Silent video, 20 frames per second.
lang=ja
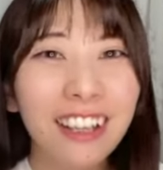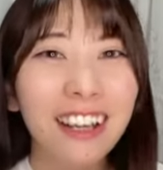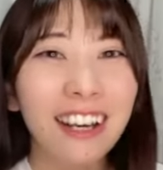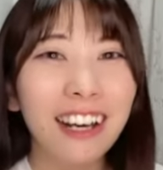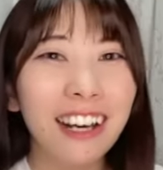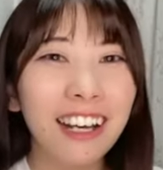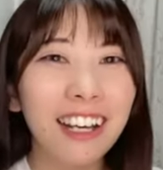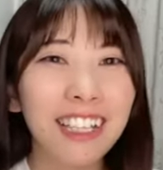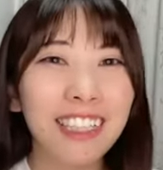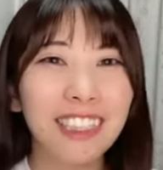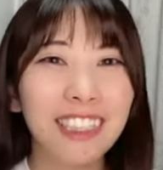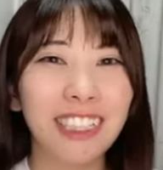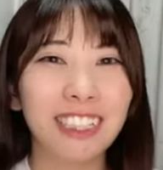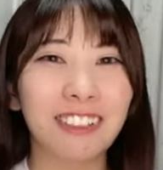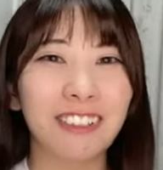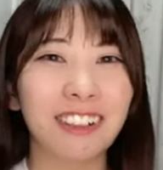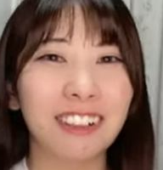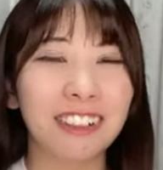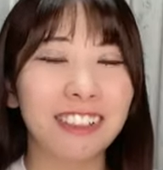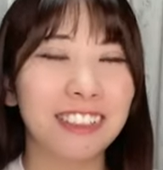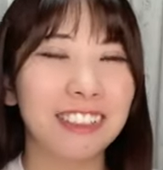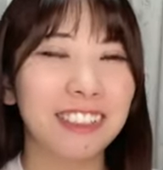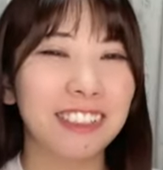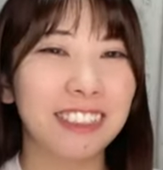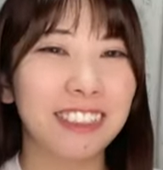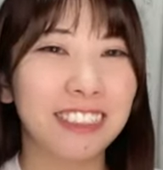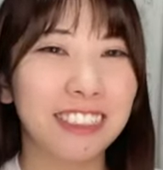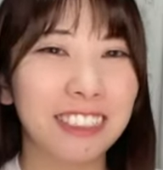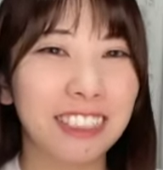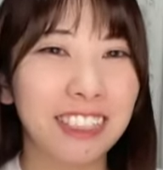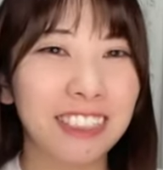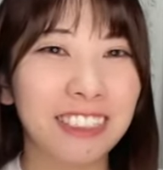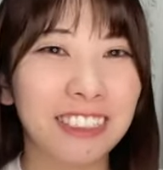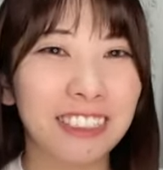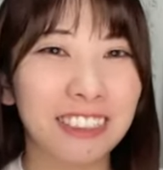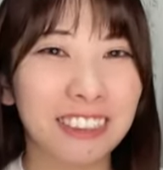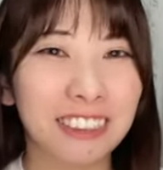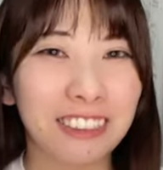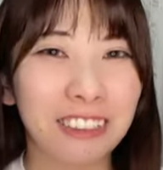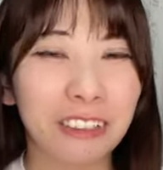歯医者でワクチン接
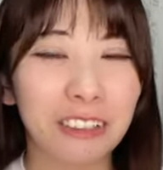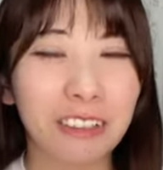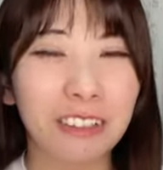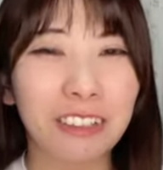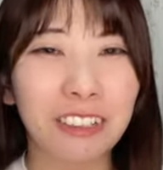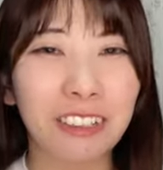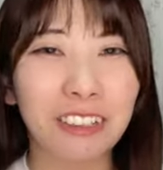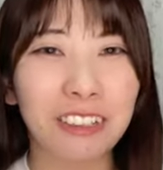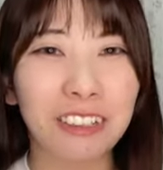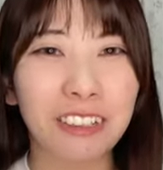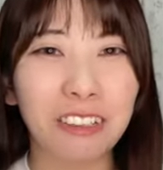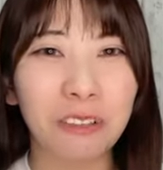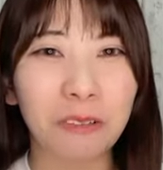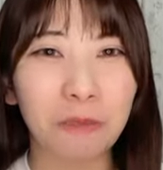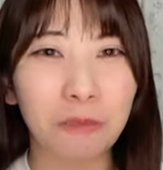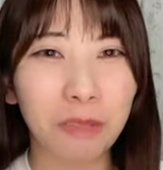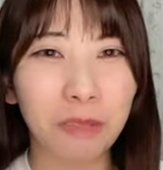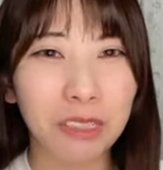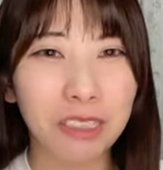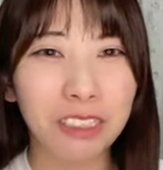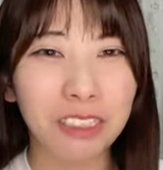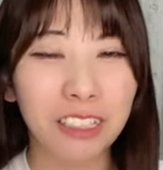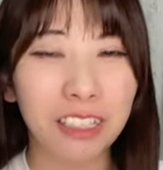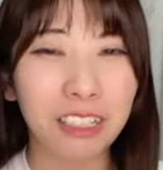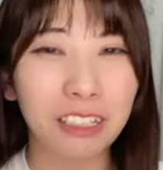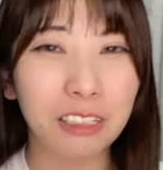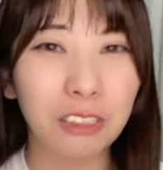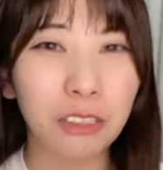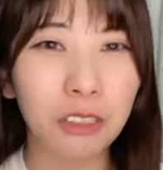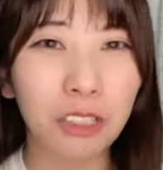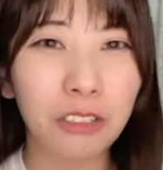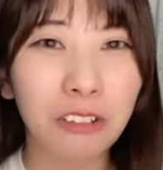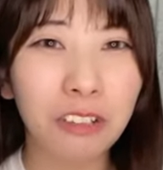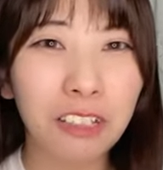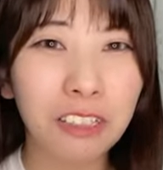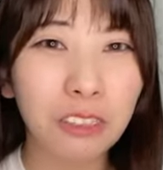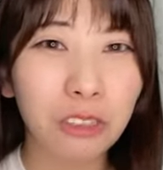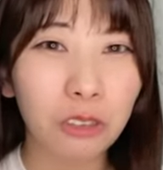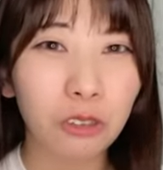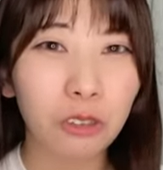種ってなったらマジでそれ
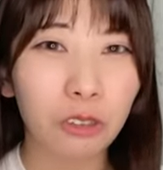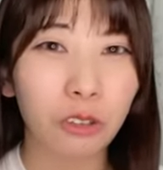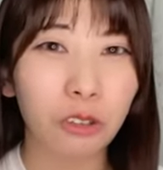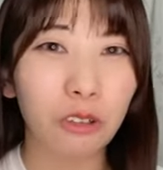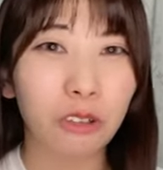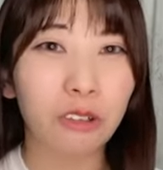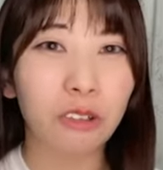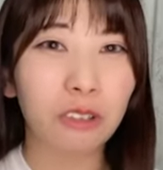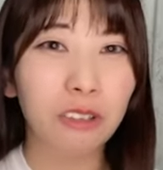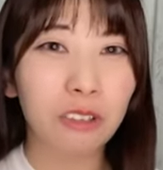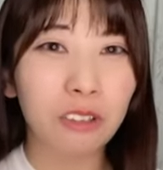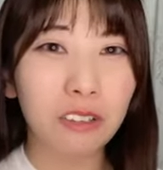はちょっと